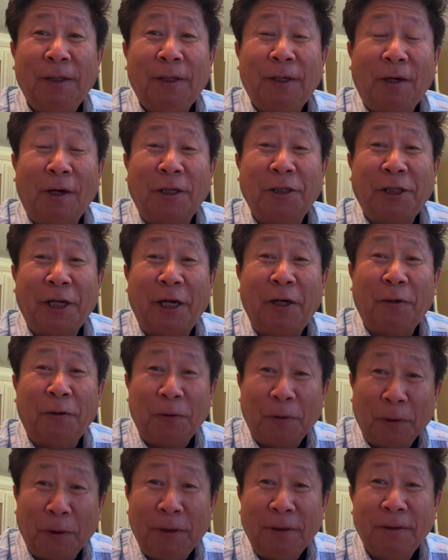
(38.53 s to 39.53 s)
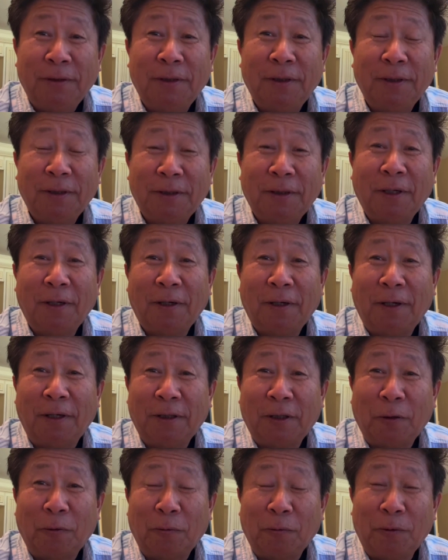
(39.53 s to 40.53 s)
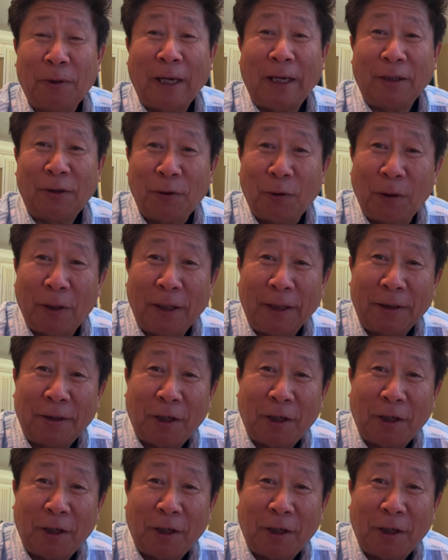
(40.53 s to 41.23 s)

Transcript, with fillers: có chế nó nó họ thầu cũng thẳng to là